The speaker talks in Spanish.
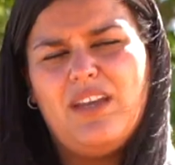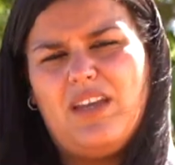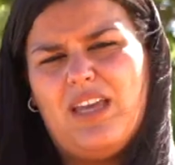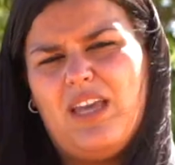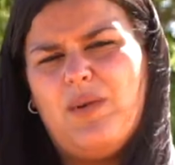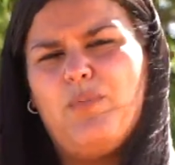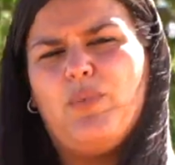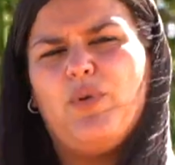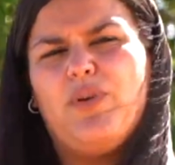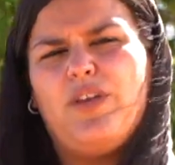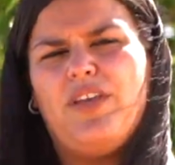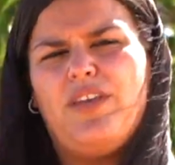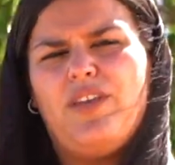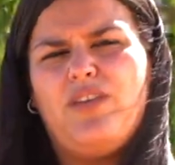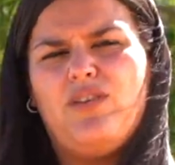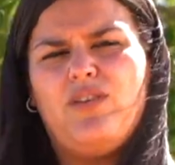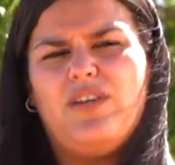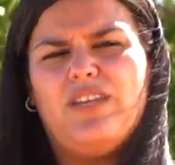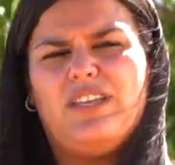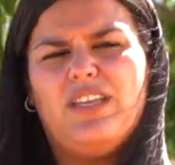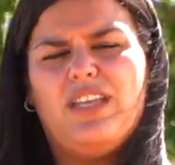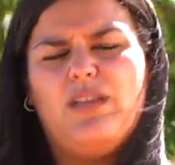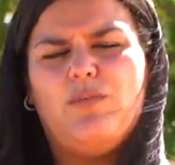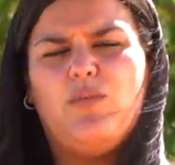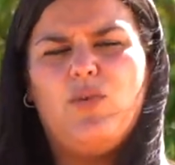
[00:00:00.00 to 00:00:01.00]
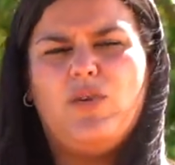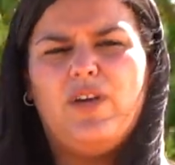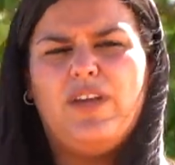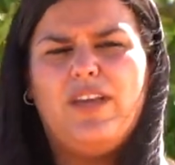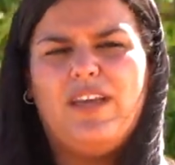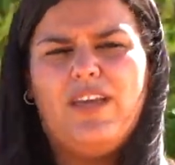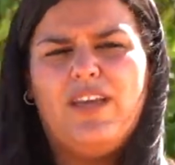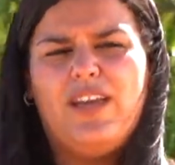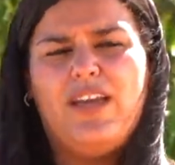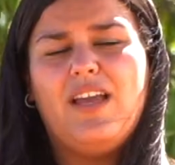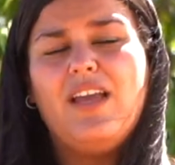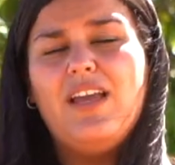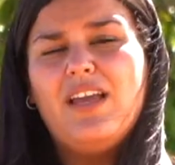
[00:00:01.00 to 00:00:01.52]
Es por ello que tenemos
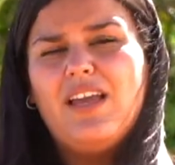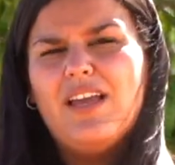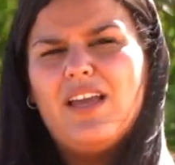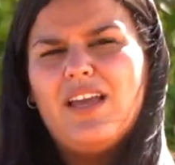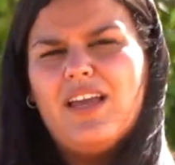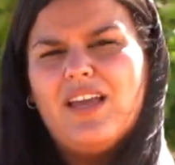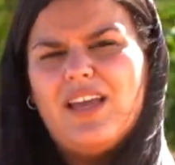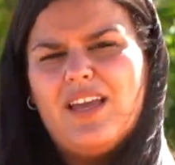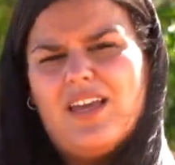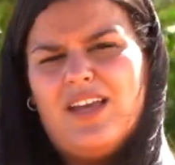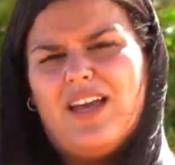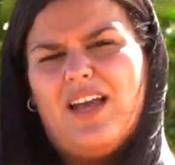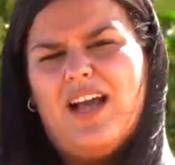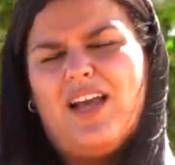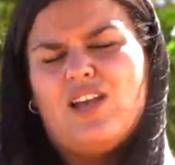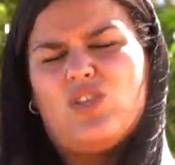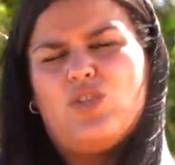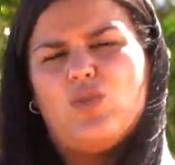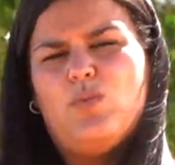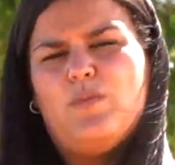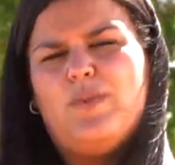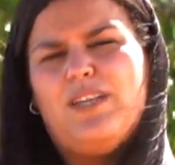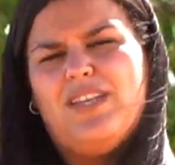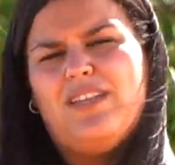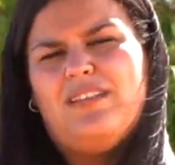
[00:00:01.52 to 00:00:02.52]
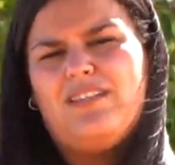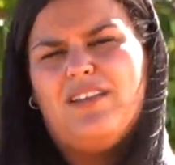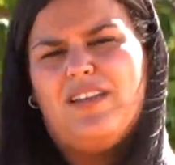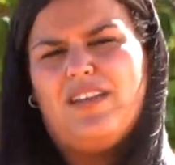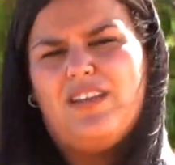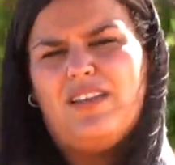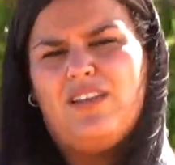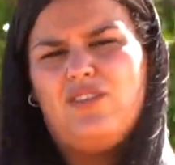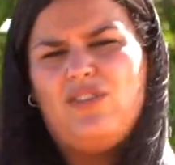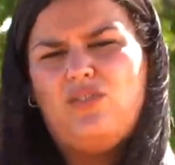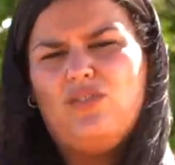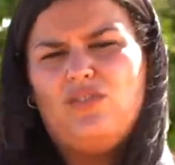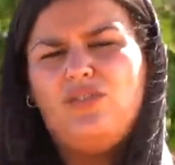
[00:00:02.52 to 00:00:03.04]
que asumir este
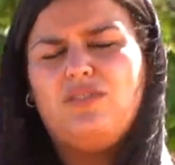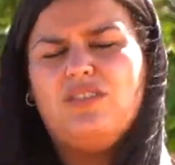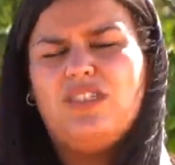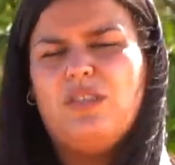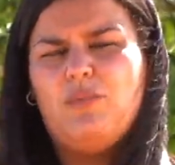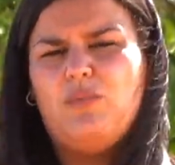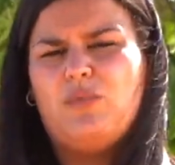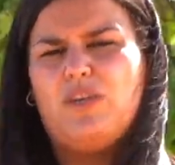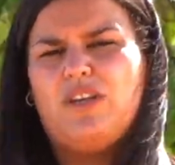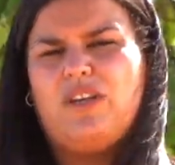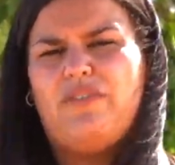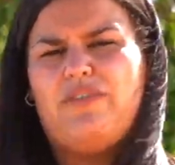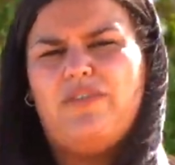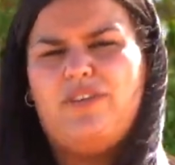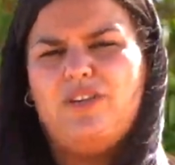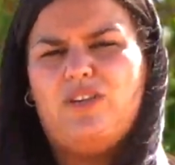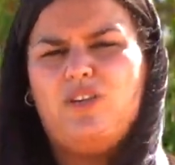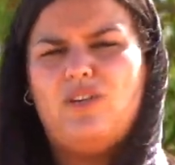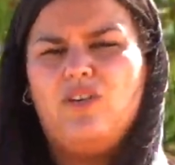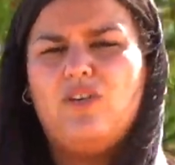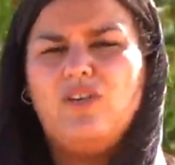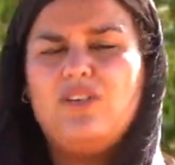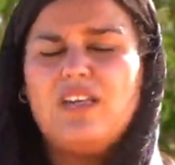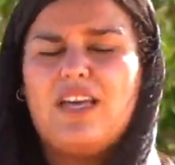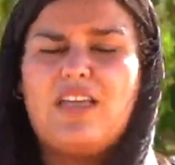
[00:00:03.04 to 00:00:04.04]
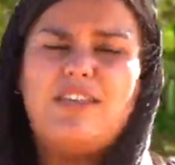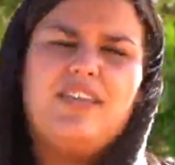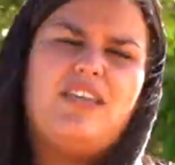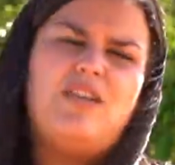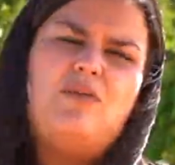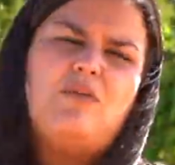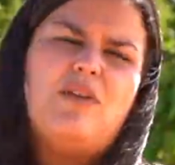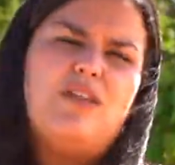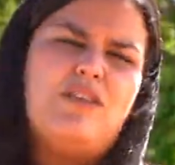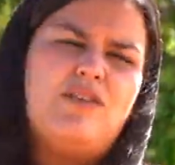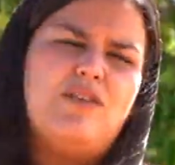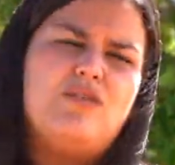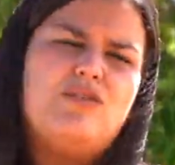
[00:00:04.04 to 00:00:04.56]
reto demográfico y hacer
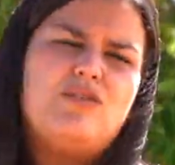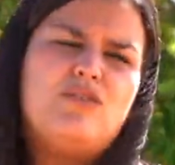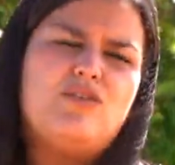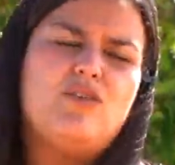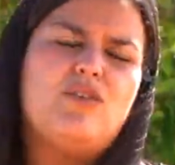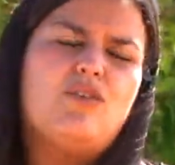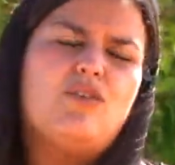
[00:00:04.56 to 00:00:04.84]
una acción